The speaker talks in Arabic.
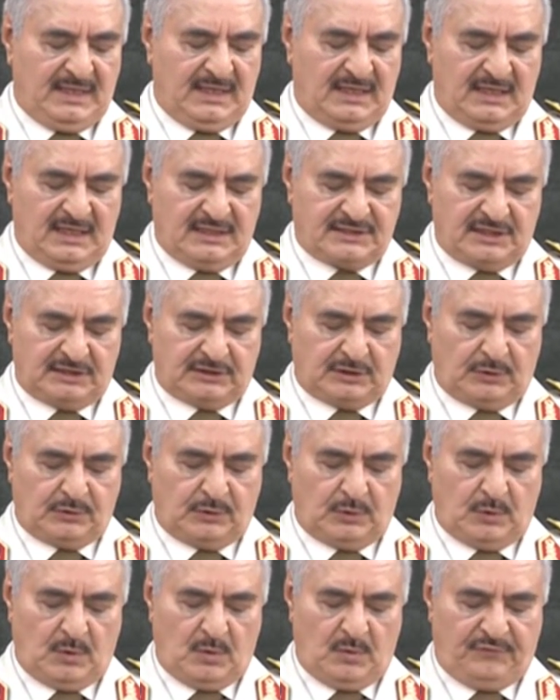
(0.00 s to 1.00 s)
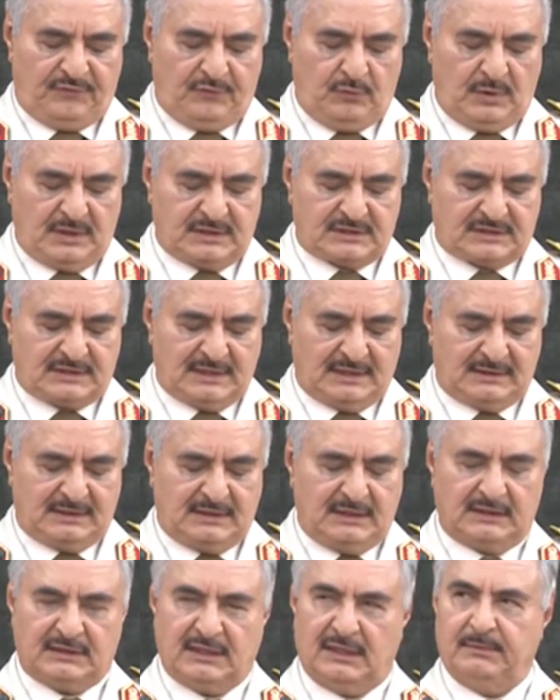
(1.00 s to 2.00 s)
أكد بأن الجيش
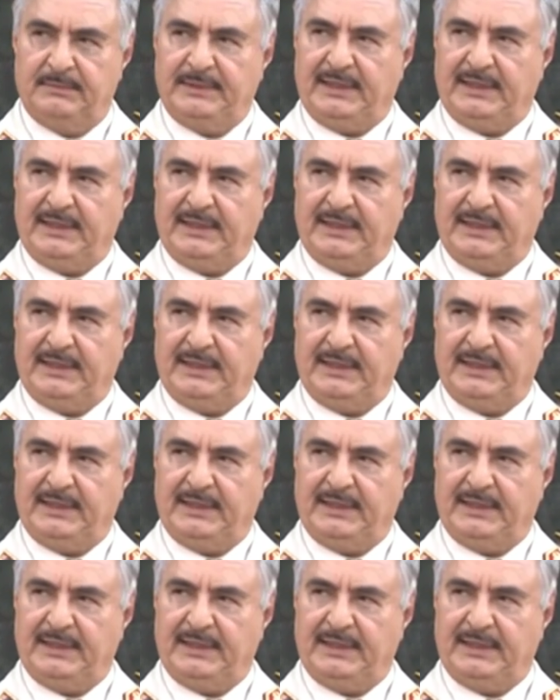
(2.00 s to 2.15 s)
الوطني